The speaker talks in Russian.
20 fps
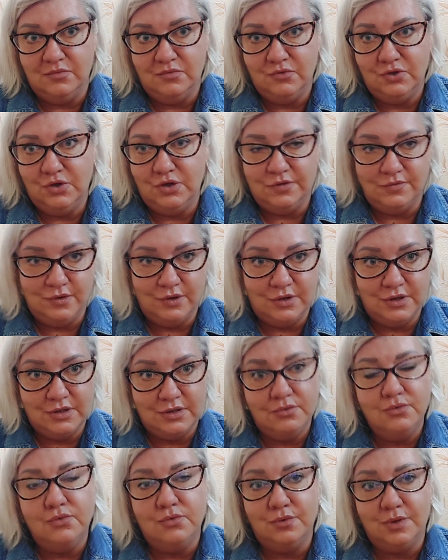Ну,
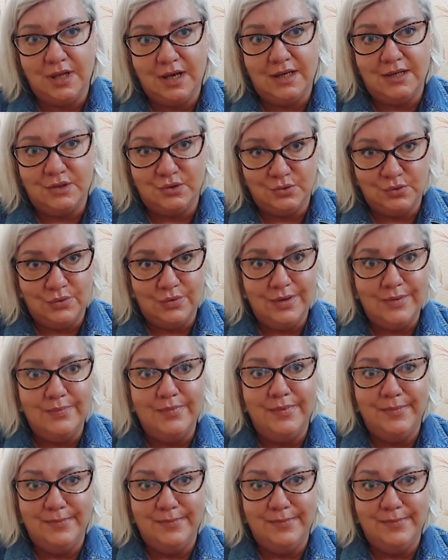четвертинку, да, с горем